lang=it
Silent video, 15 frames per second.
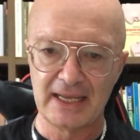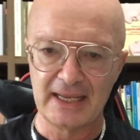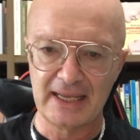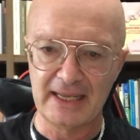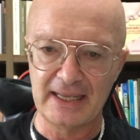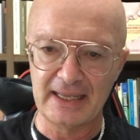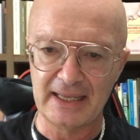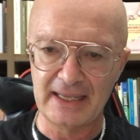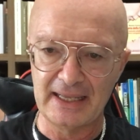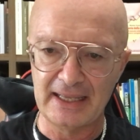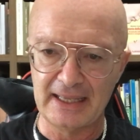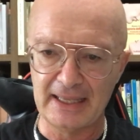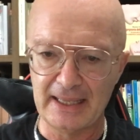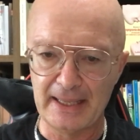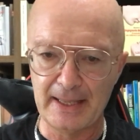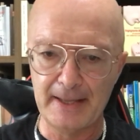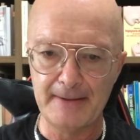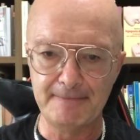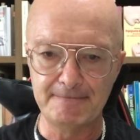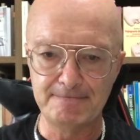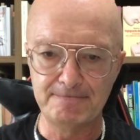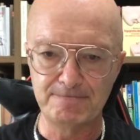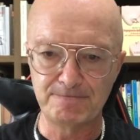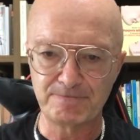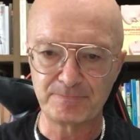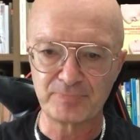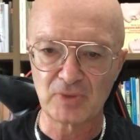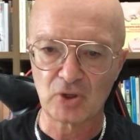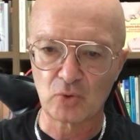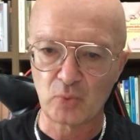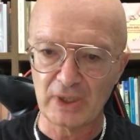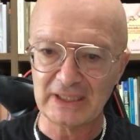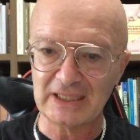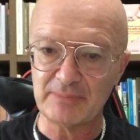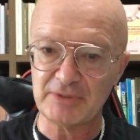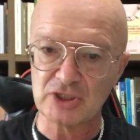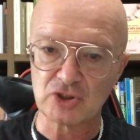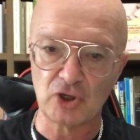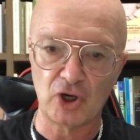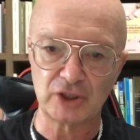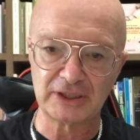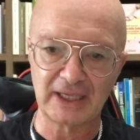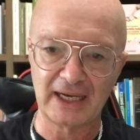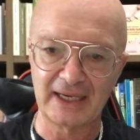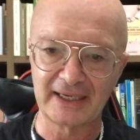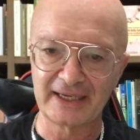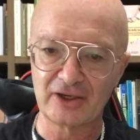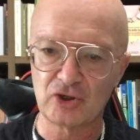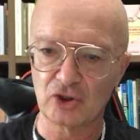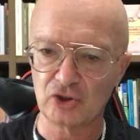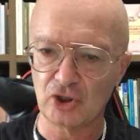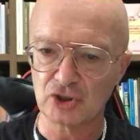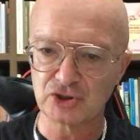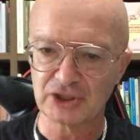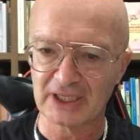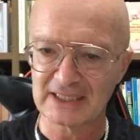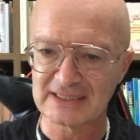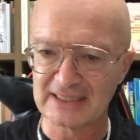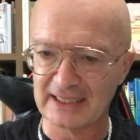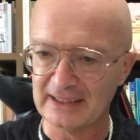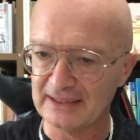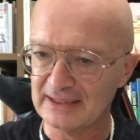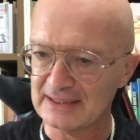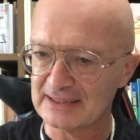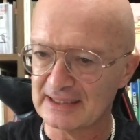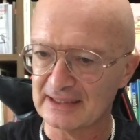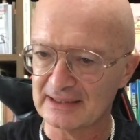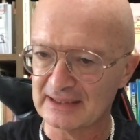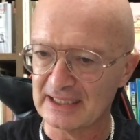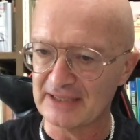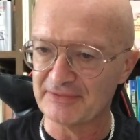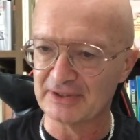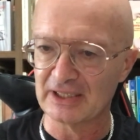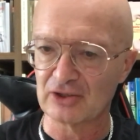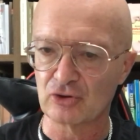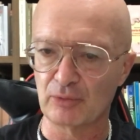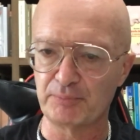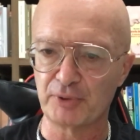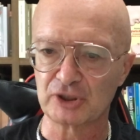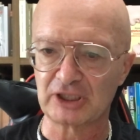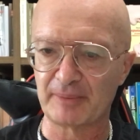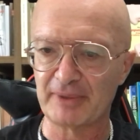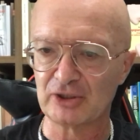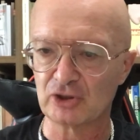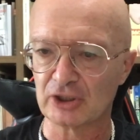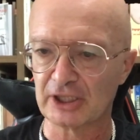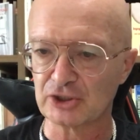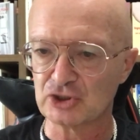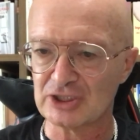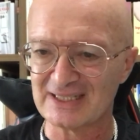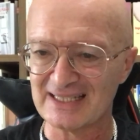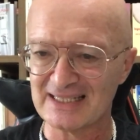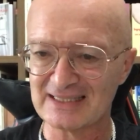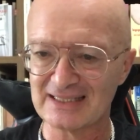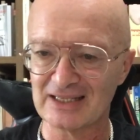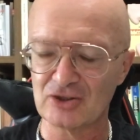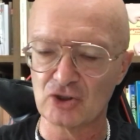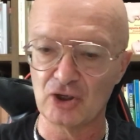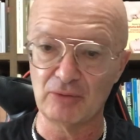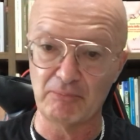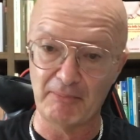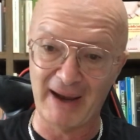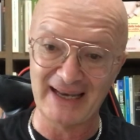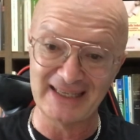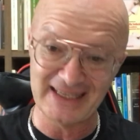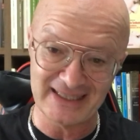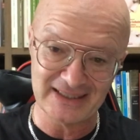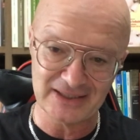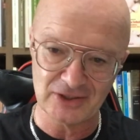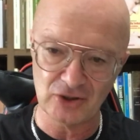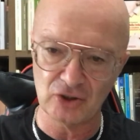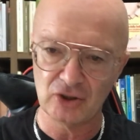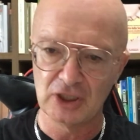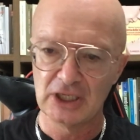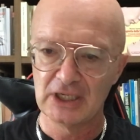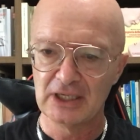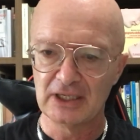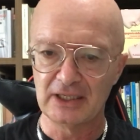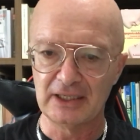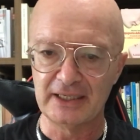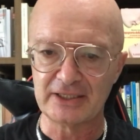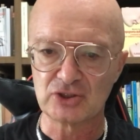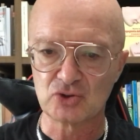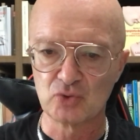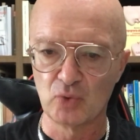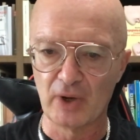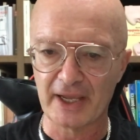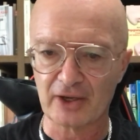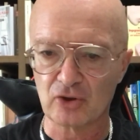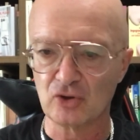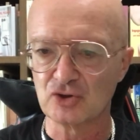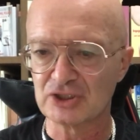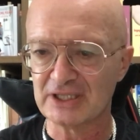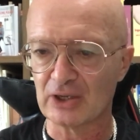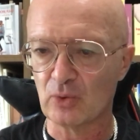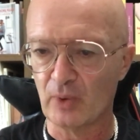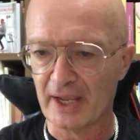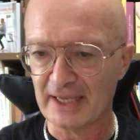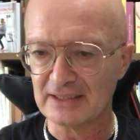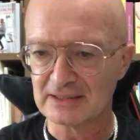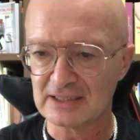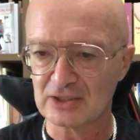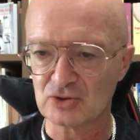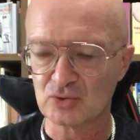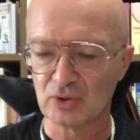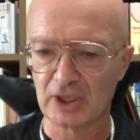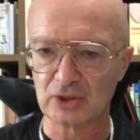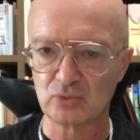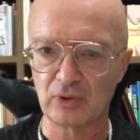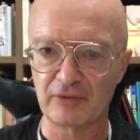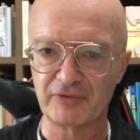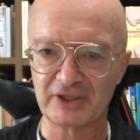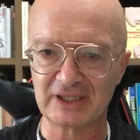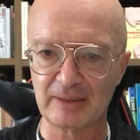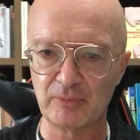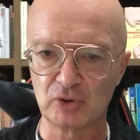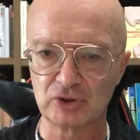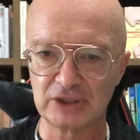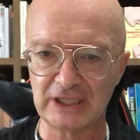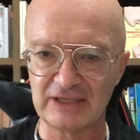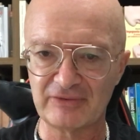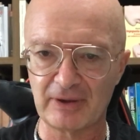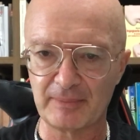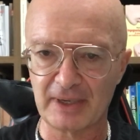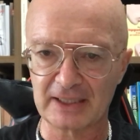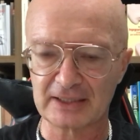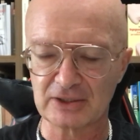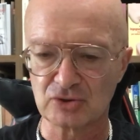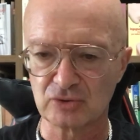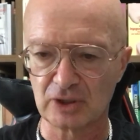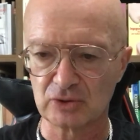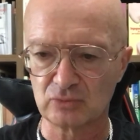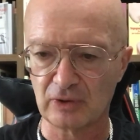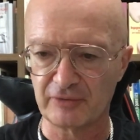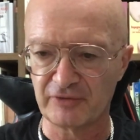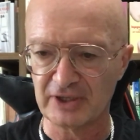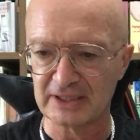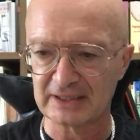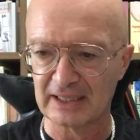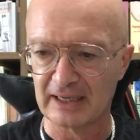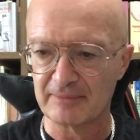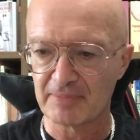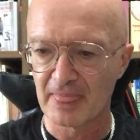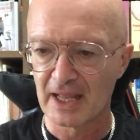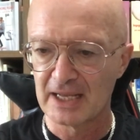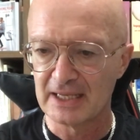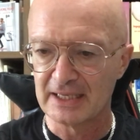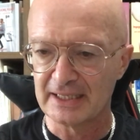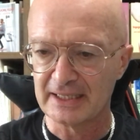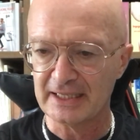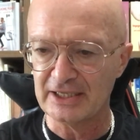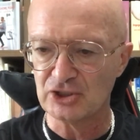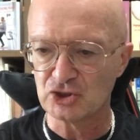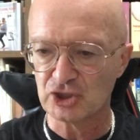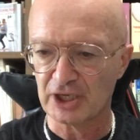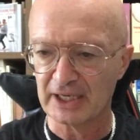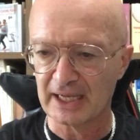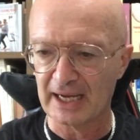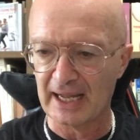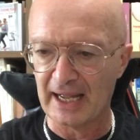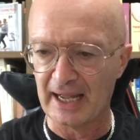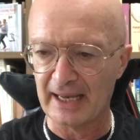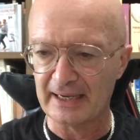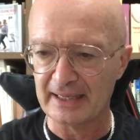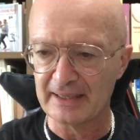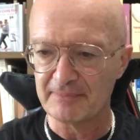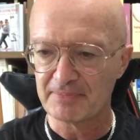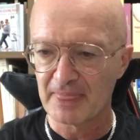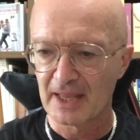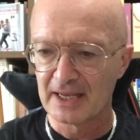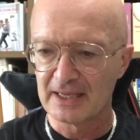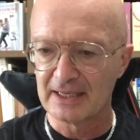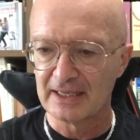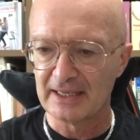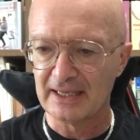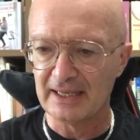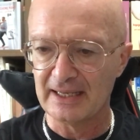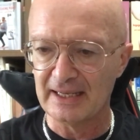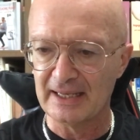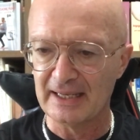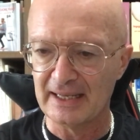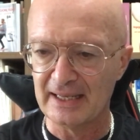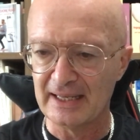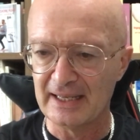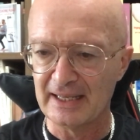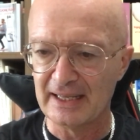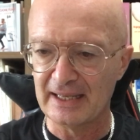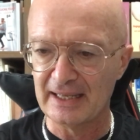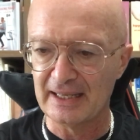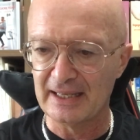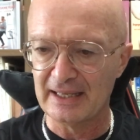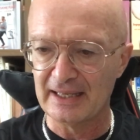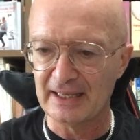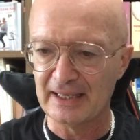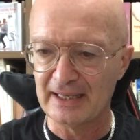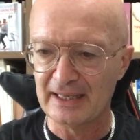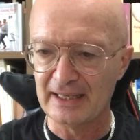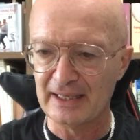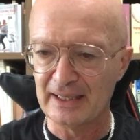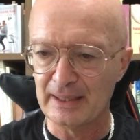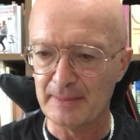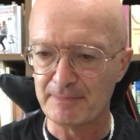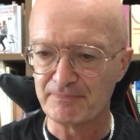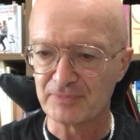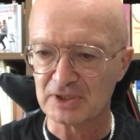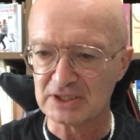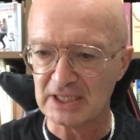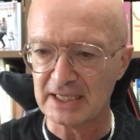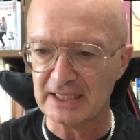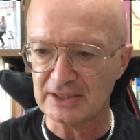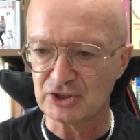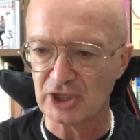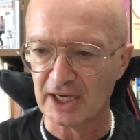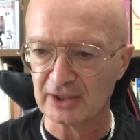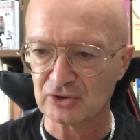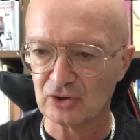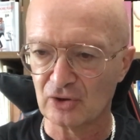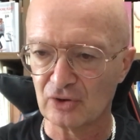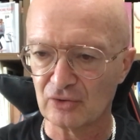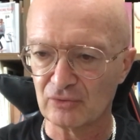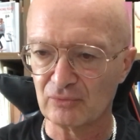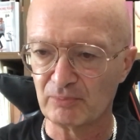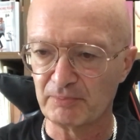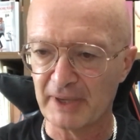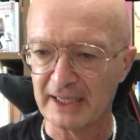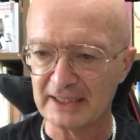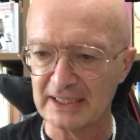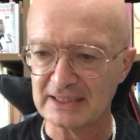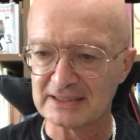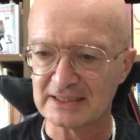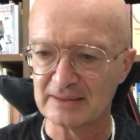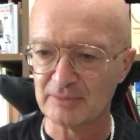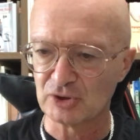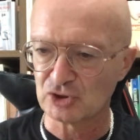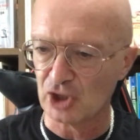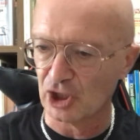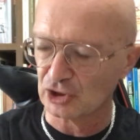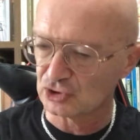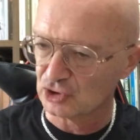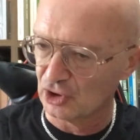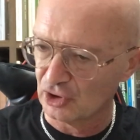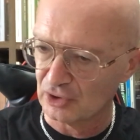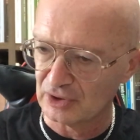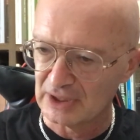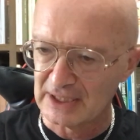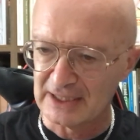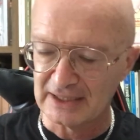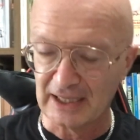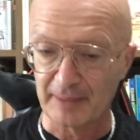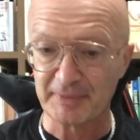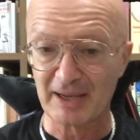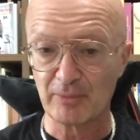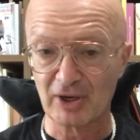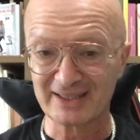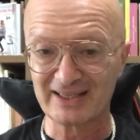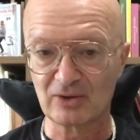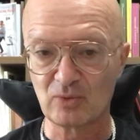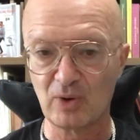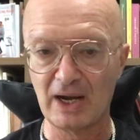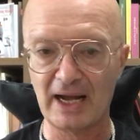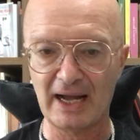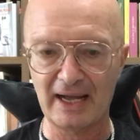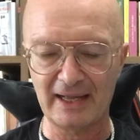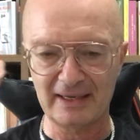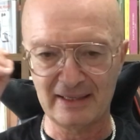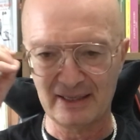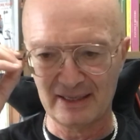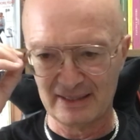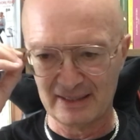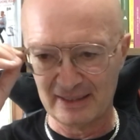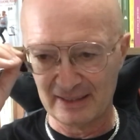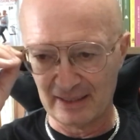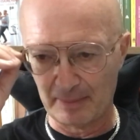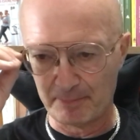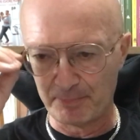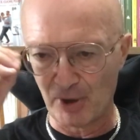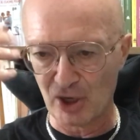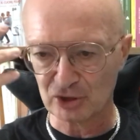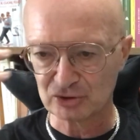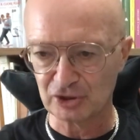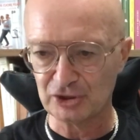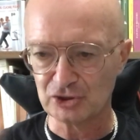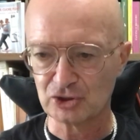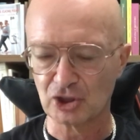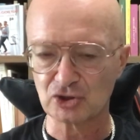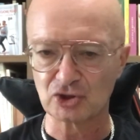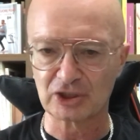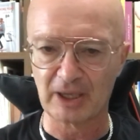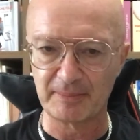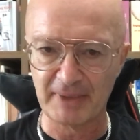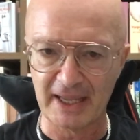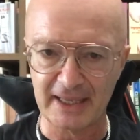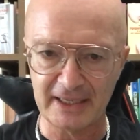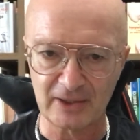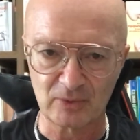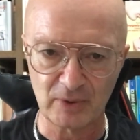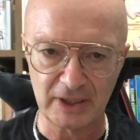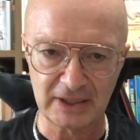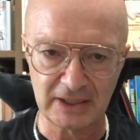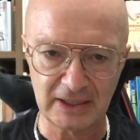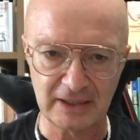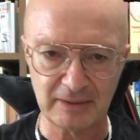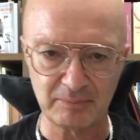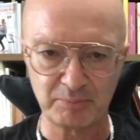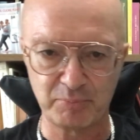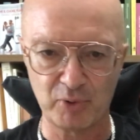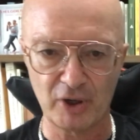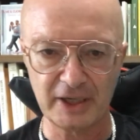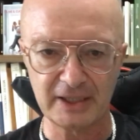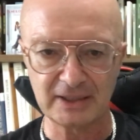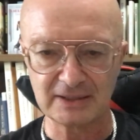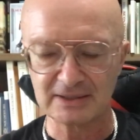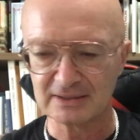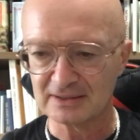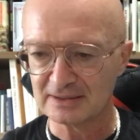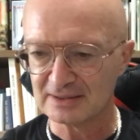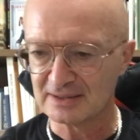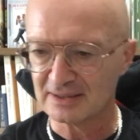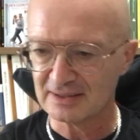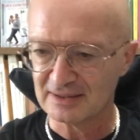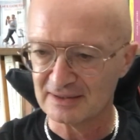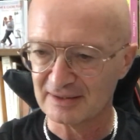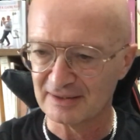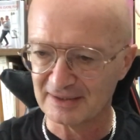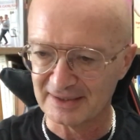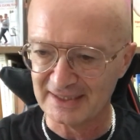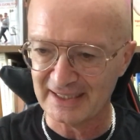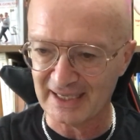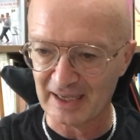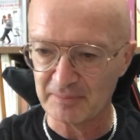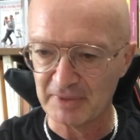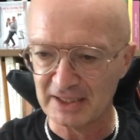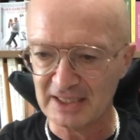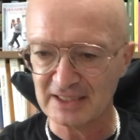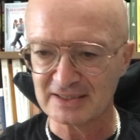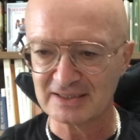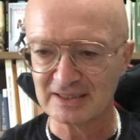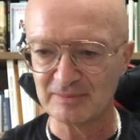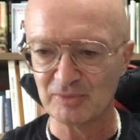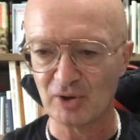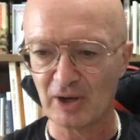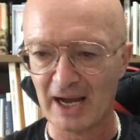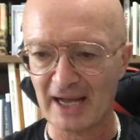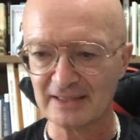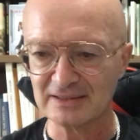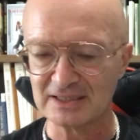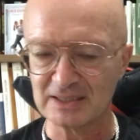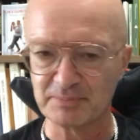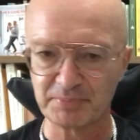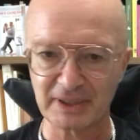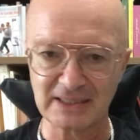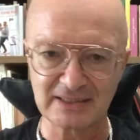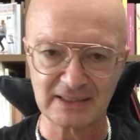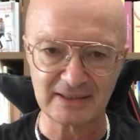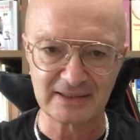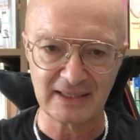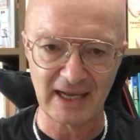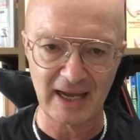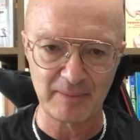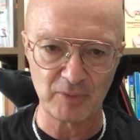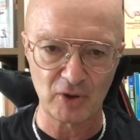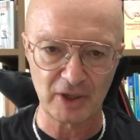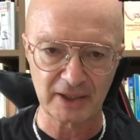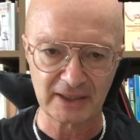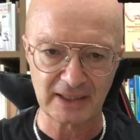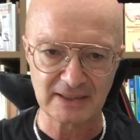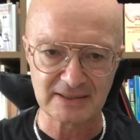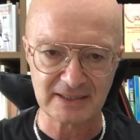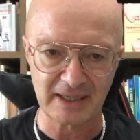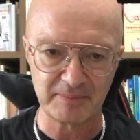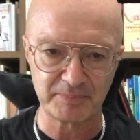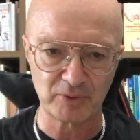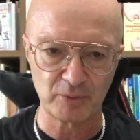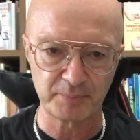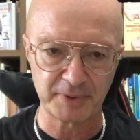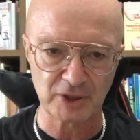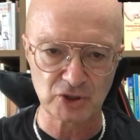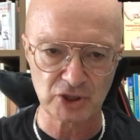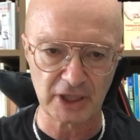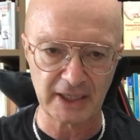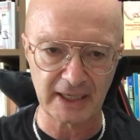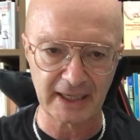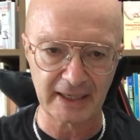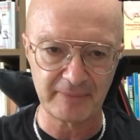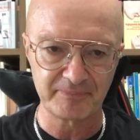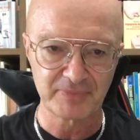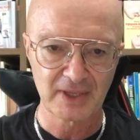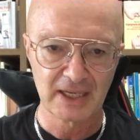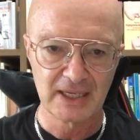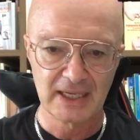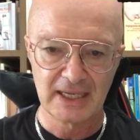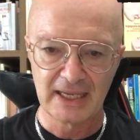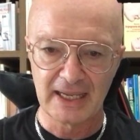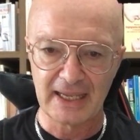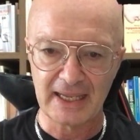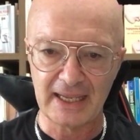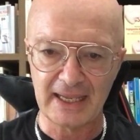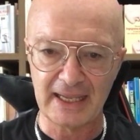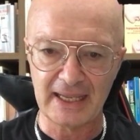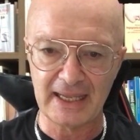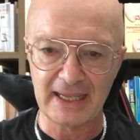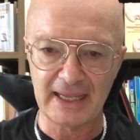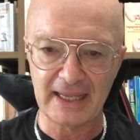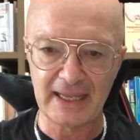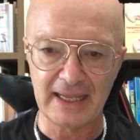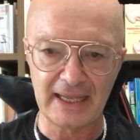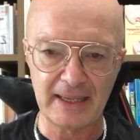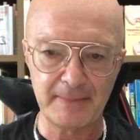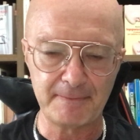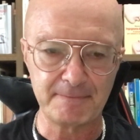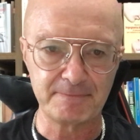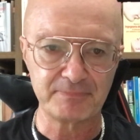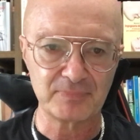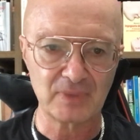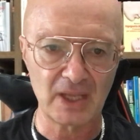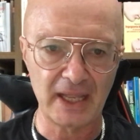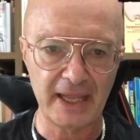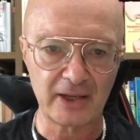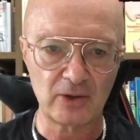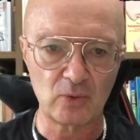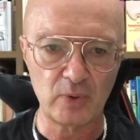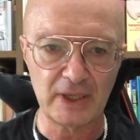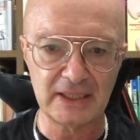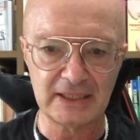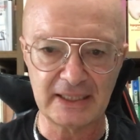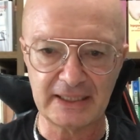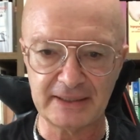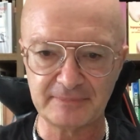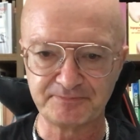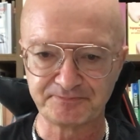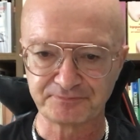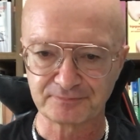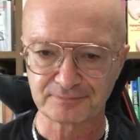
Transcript: Ehm, quindi bisogna riconoscere i segni distintivi del comportamento narcisistico, maligno, le sue conseguenze sulla tua vita emotiva, ma anche sulla tua vita in generale. Ehm, sì, certo, benissimo Giorgio. Abbiamo anche qua l'apporto di Giorgio Cameli, quindi puoi dire benissimo, anzi presentiamole che è sempre un piacere e, e quindi